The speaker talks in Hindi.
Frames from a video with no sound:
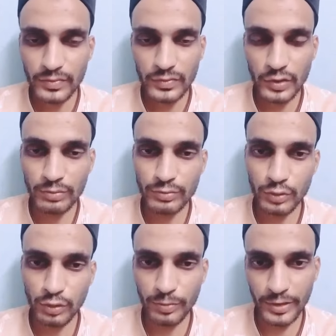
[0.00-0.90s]
तो हम
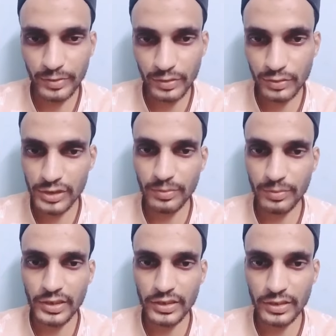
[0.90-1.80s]
धूल पेट भी घुस के
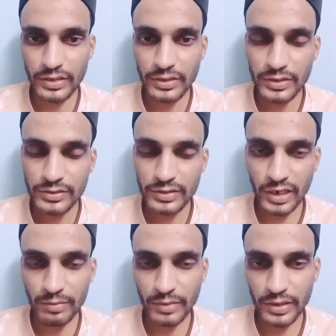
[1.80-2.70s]
बताएंगे चाहे
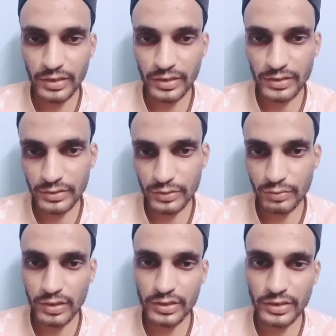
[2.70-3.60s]
हमारी गर्दन क्यों
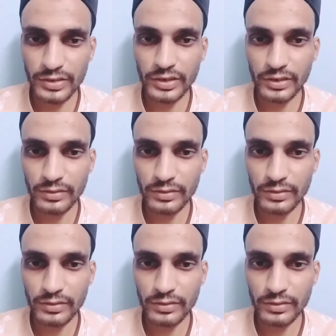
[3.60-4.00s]
ना कट जाए